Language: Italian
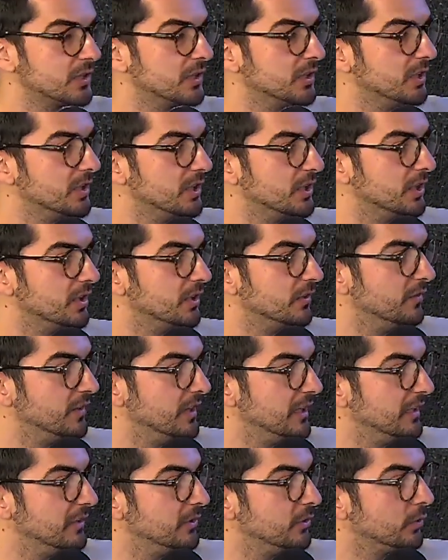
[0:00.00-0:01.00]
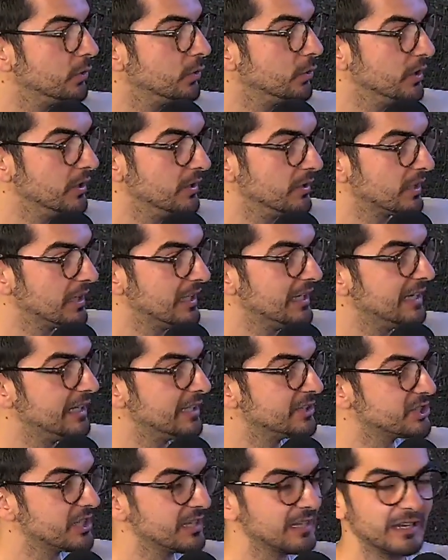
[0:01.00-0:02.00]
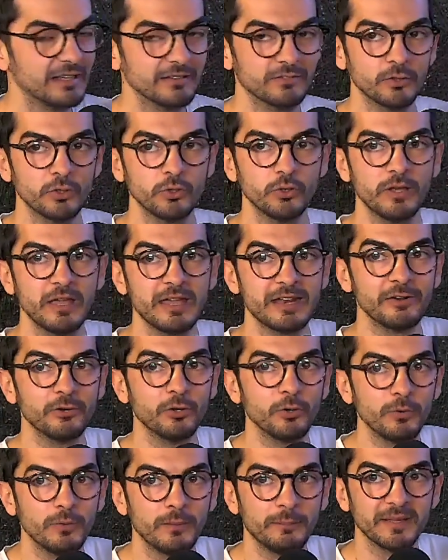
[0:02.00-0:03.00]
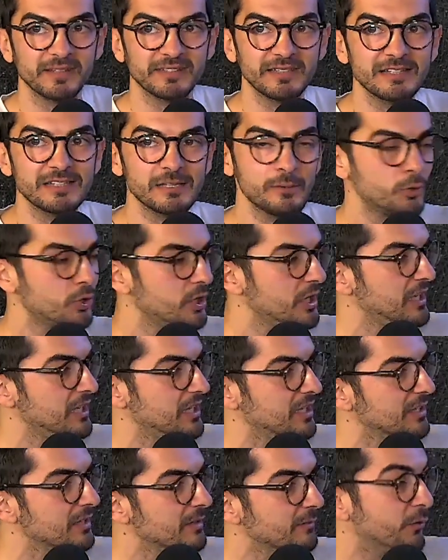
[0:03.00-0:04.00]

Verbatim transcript: eh, video, reel, eccetera, sono, erano abbastanza pochini,